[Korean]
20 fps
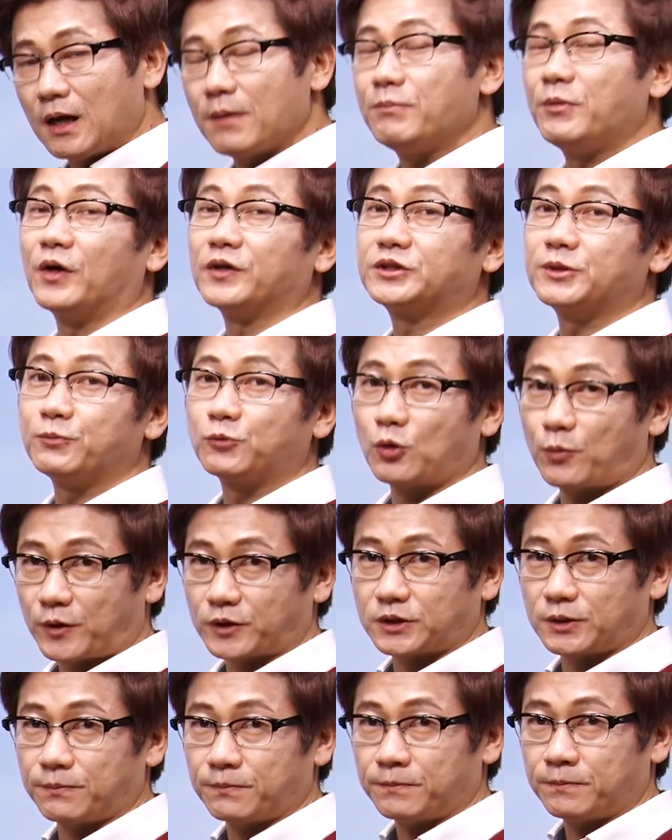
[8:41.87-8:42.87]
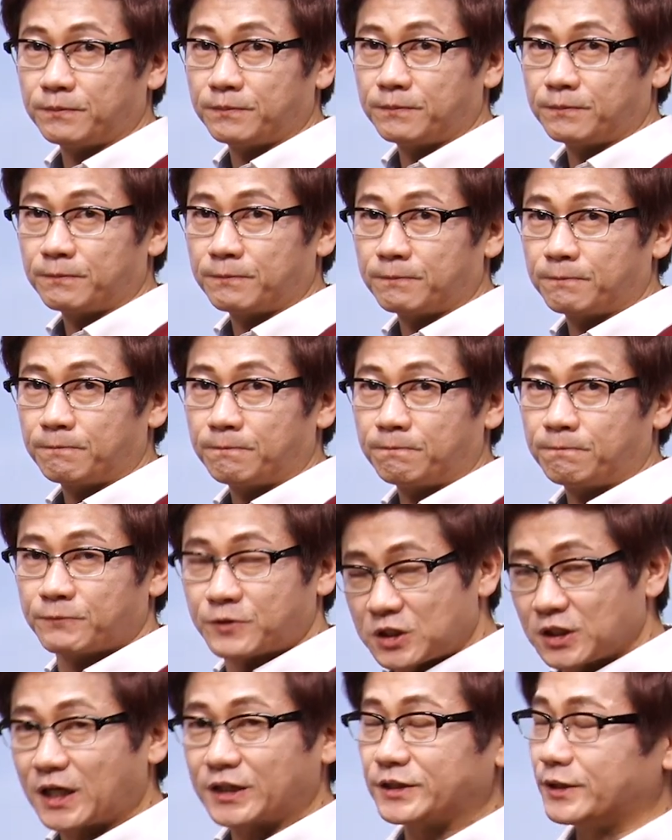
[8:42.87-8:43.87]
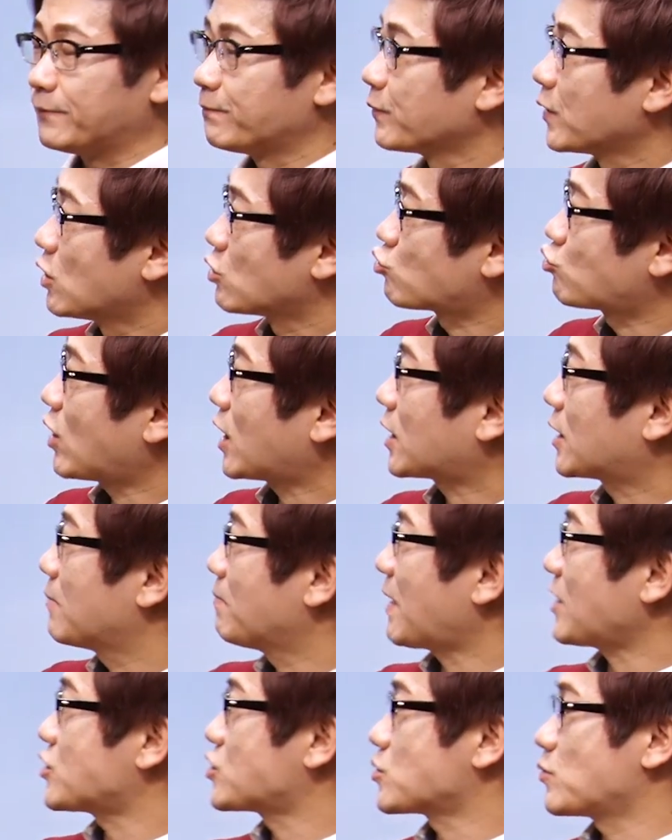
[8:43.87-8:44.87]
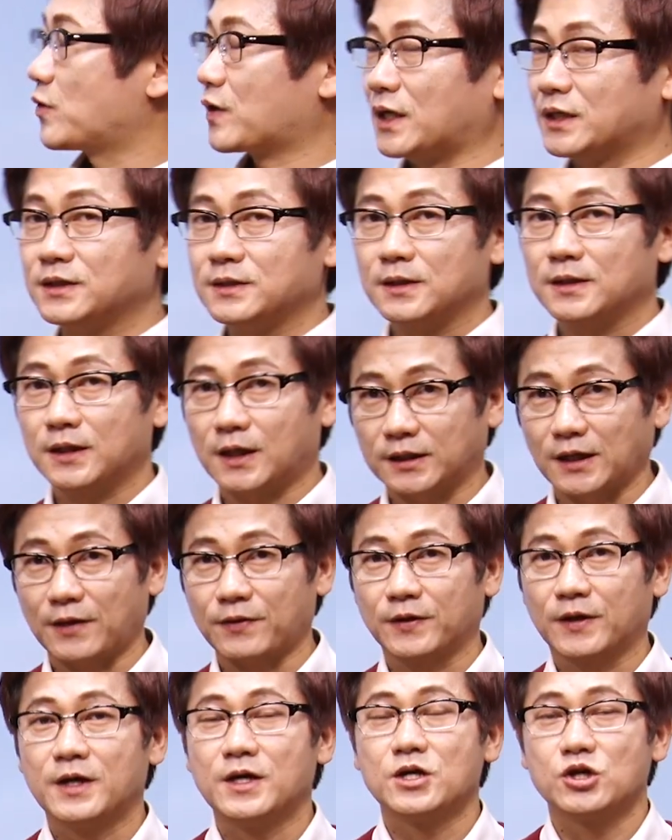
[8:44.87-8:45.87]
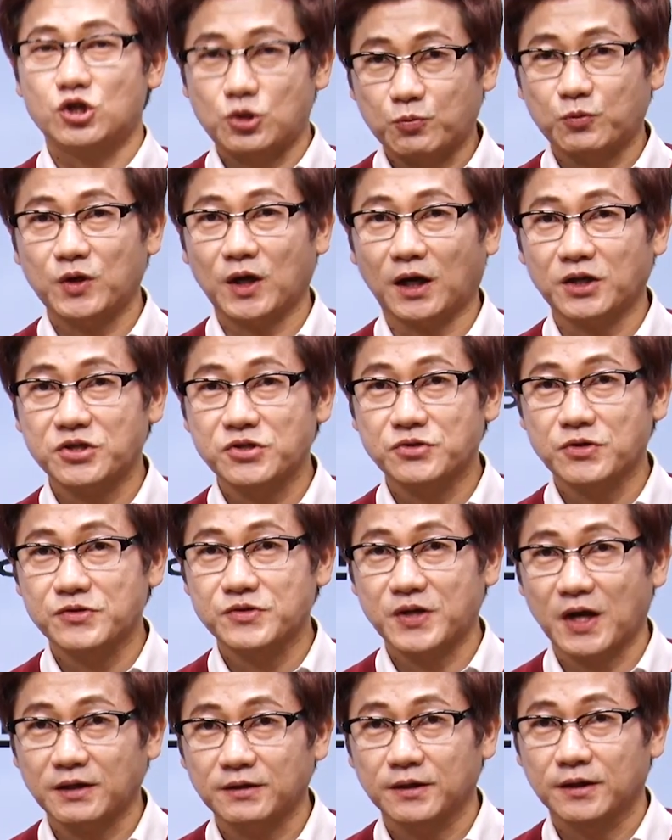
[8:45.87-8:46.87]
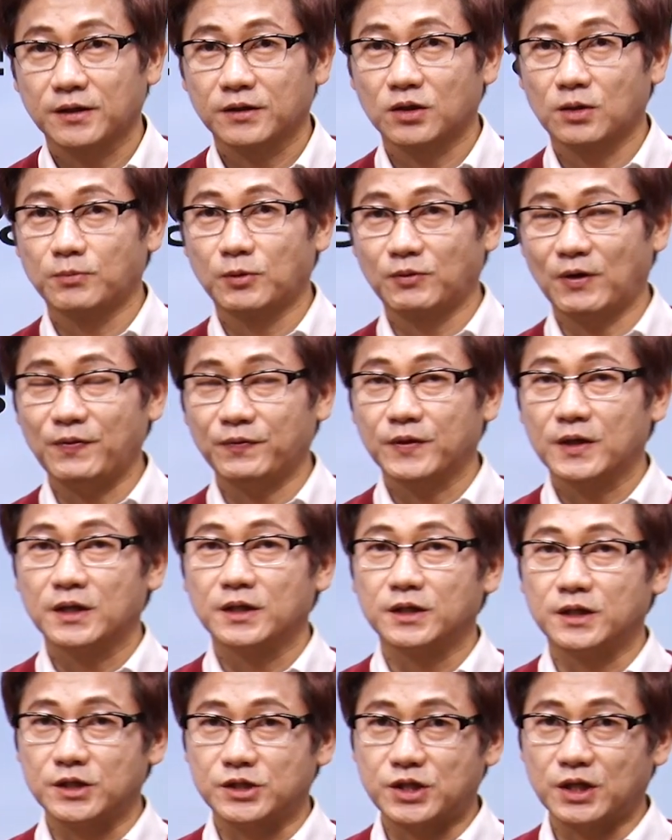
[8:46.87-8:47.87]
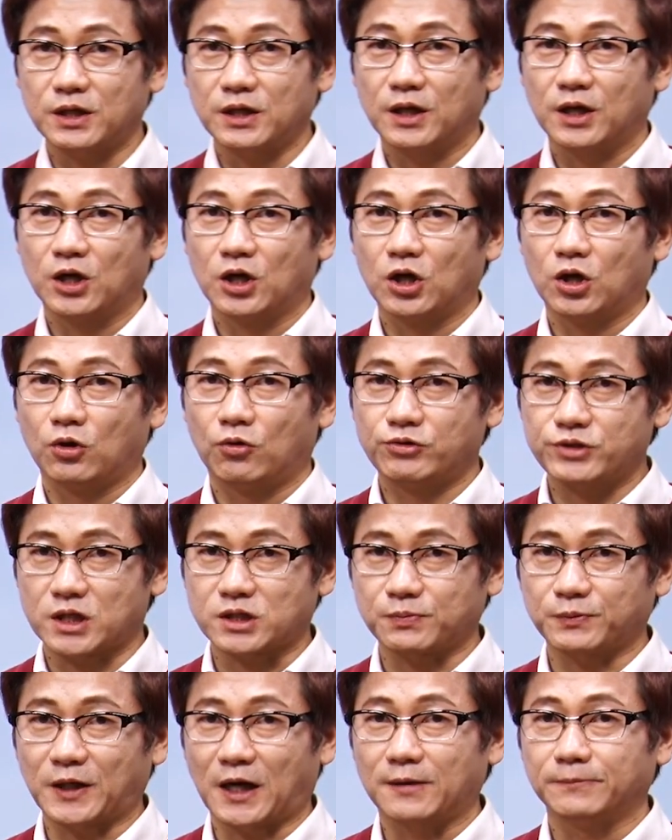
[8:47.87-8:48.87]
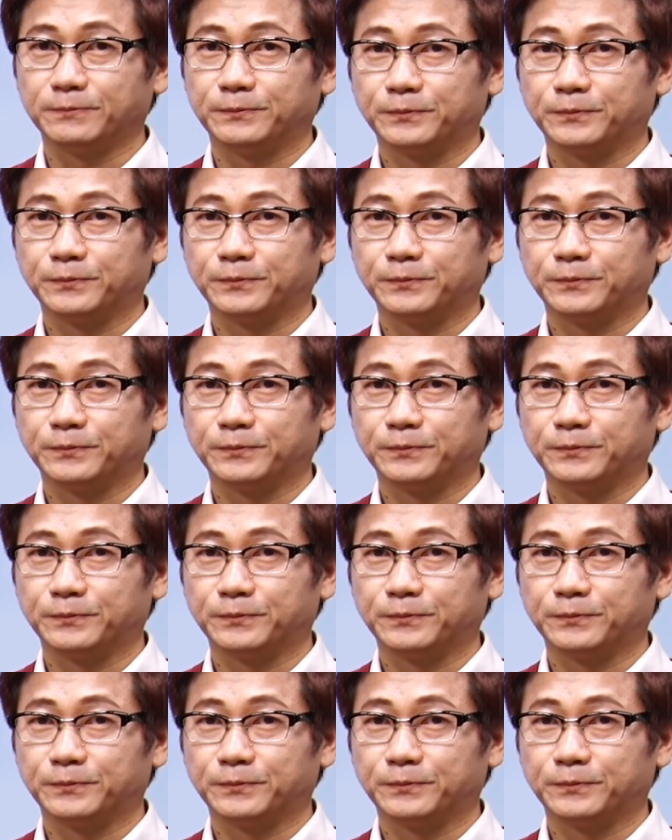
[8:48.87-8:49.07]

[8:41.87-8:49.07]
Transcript: 명심 또 명심. 지금까지 수학 만점으로 가는 계단 쉽게 가르친 선생 넘버원 이지훈이었습니다.